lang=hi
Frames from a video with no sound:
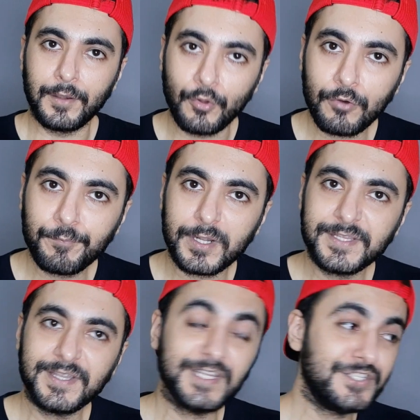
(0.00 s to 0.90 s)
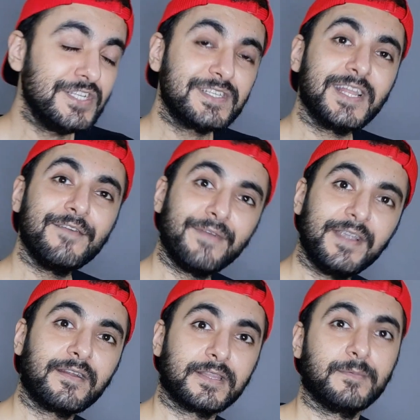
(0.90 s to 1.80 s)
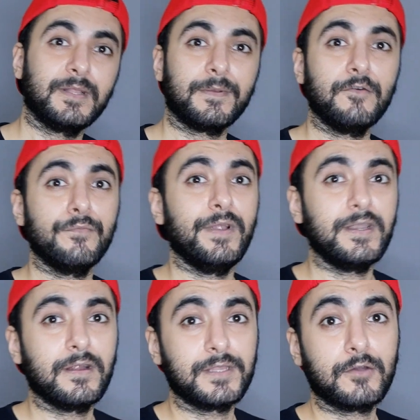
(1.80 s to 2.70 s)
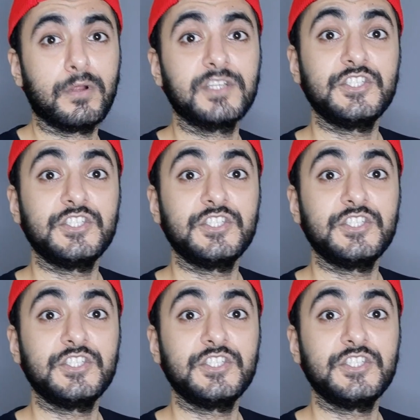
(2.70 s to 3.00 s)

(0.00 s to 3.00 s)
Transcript: लोग पूरा दिन इस चीज़ के लिए वेट करते हैं मतलब कि वो वेट करते हैं कि उनका